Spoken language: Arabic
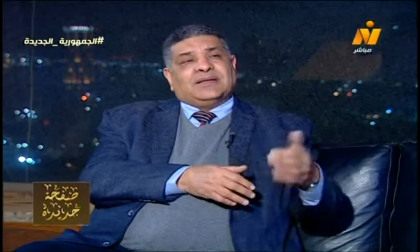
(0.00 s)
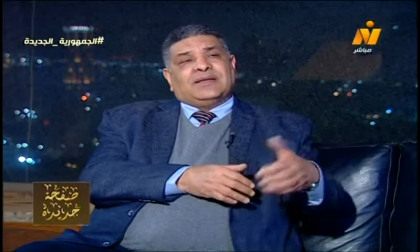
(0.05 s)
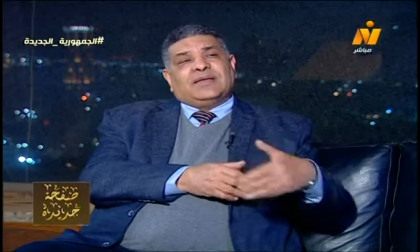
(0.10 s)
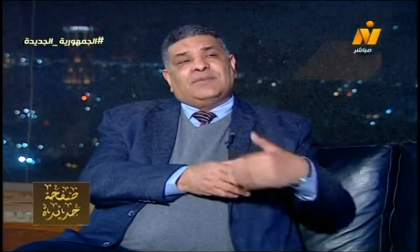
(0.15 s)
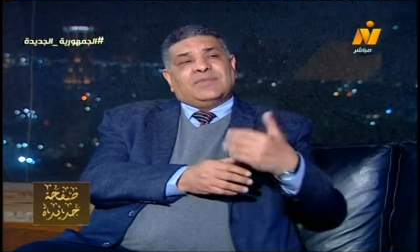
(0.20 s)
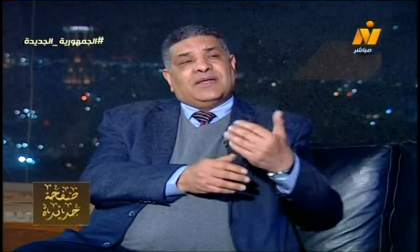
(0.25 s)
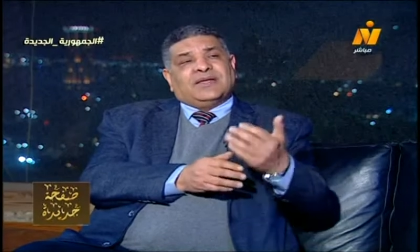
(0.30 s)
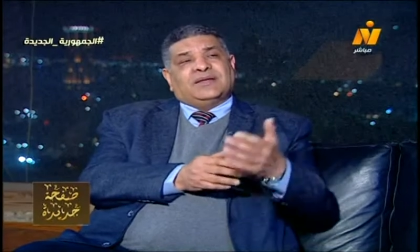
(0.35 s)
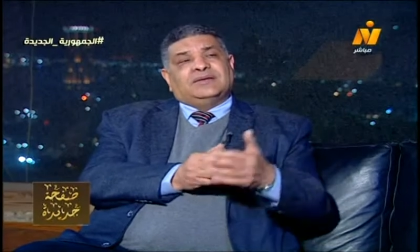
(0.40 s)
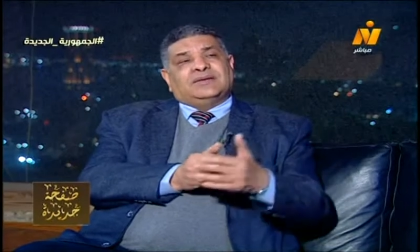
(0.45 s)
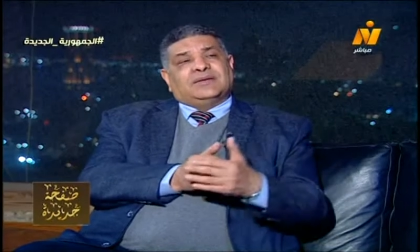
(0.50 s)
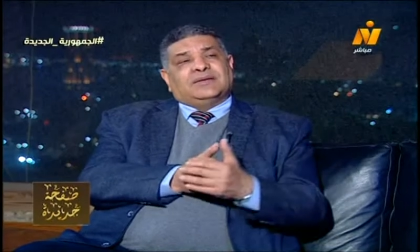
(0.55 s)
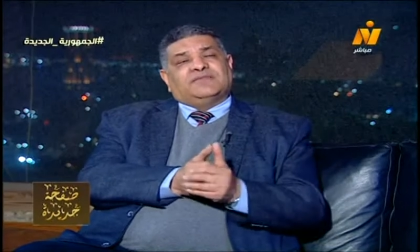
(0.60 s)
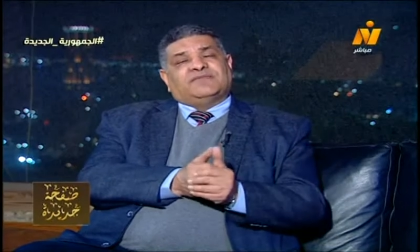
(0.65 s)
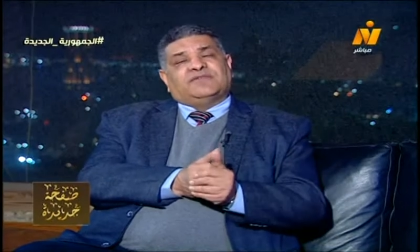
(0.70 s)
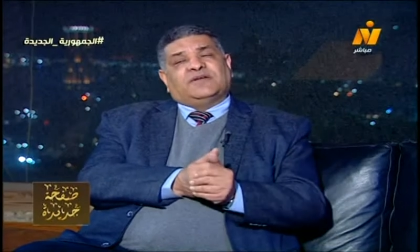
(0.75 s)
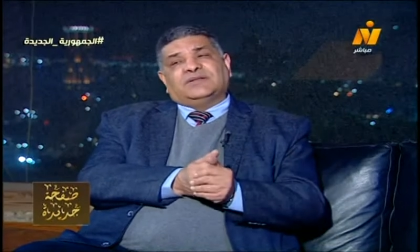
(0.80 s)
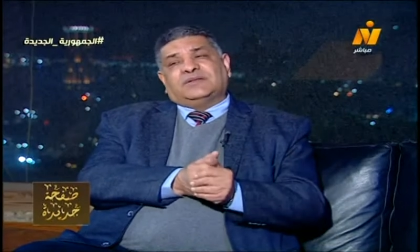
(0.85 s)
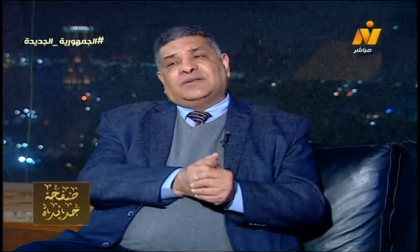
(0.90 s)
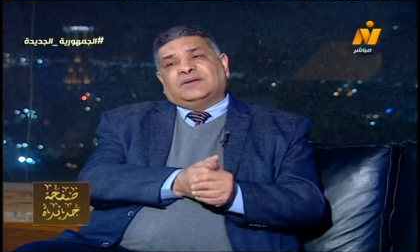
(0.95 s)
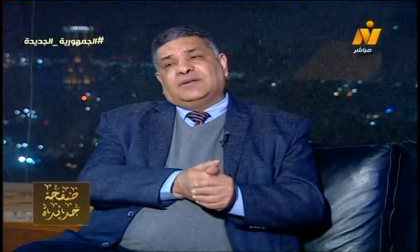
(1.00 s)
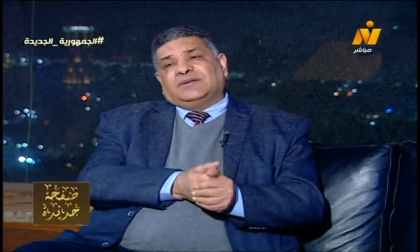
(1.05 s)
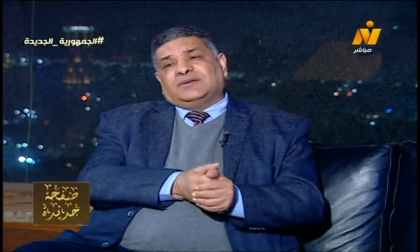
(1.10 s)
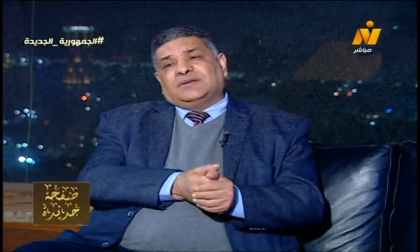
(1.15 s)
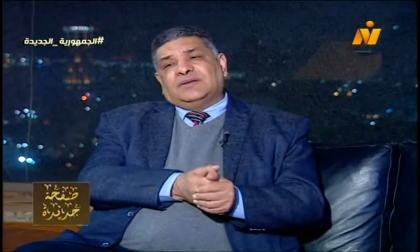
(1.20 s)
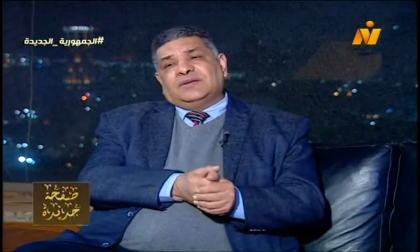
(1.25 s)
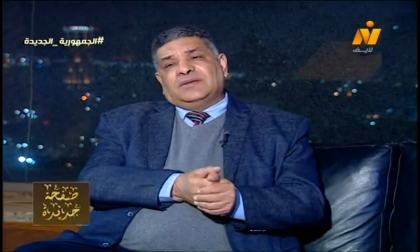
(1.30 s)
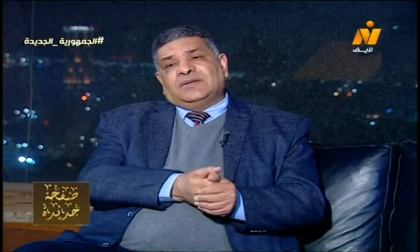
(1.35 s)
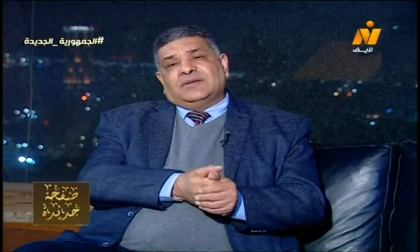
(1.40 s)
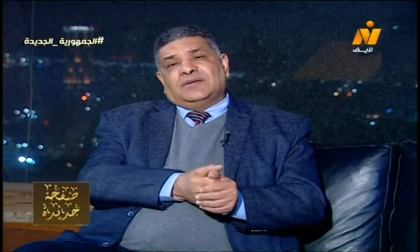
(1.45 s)
كمان فترة
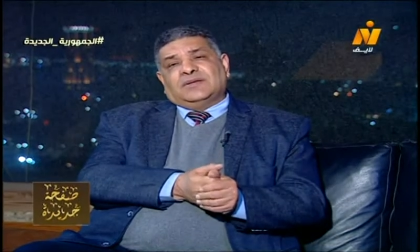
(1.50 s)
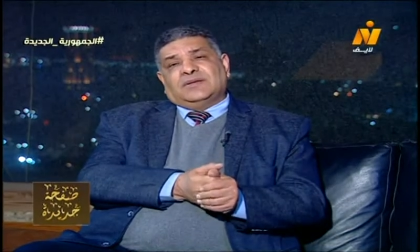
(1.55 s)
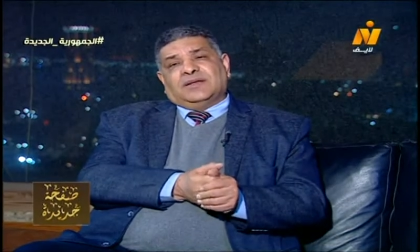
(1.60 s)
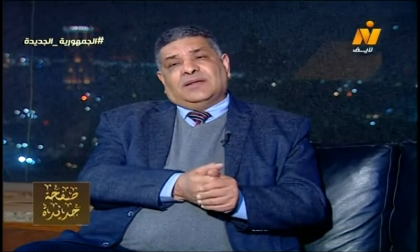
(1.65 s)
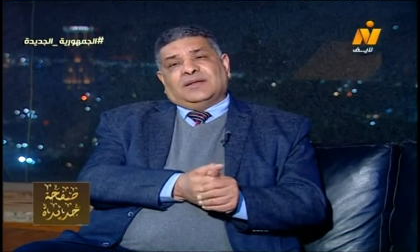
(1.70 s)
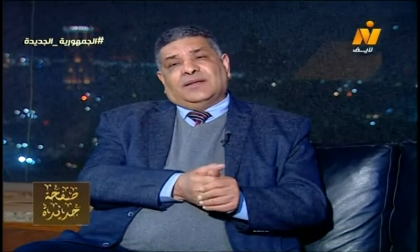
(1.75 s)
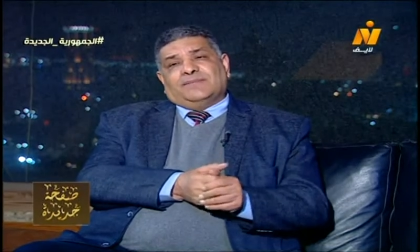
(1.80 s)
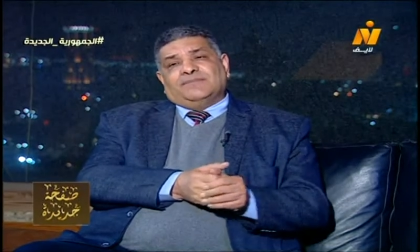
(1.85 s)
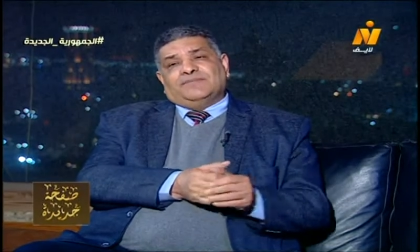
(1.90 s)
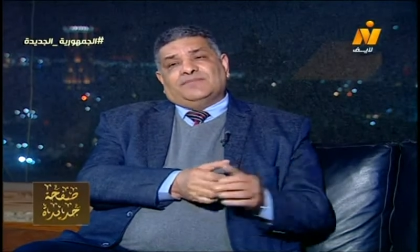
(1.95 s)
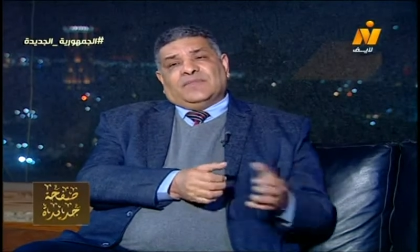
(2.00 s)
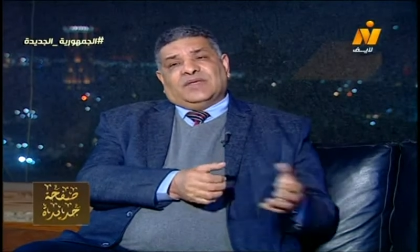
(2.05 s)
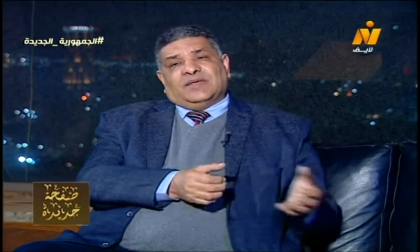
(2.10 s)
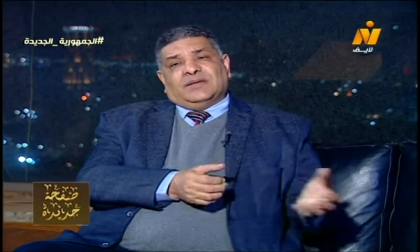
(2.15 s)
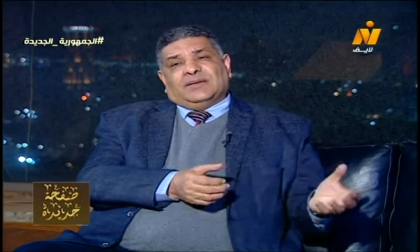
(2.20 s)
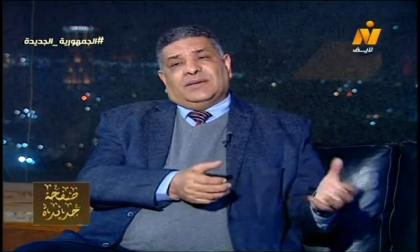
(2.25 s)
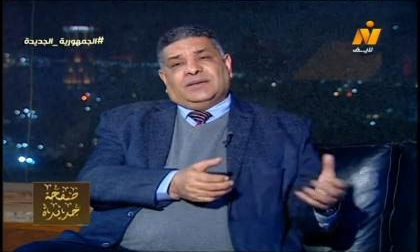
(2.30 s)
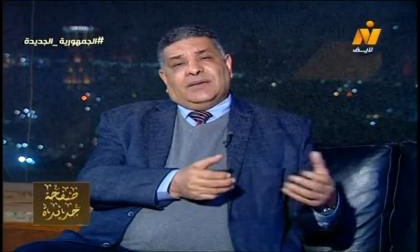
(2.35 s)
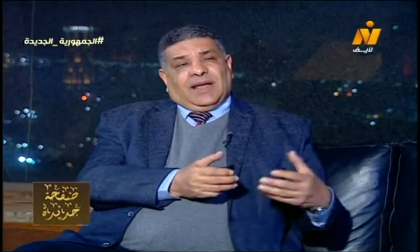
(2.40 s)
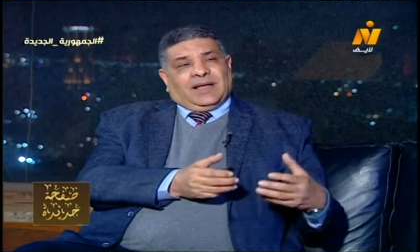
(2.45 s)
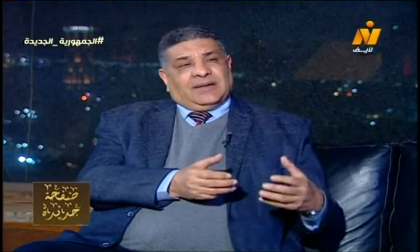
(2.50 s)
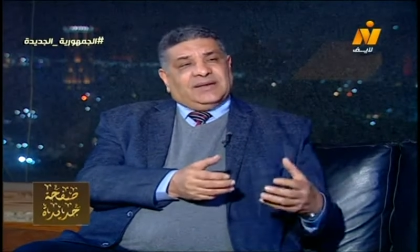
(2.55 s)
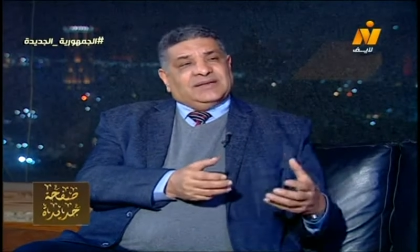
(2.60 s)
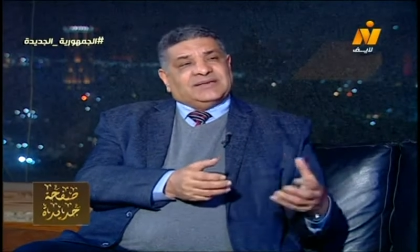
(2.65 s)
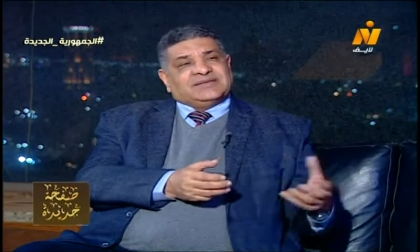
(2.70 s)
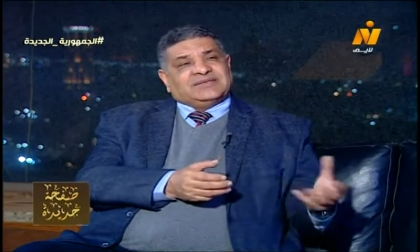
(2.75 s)
يعني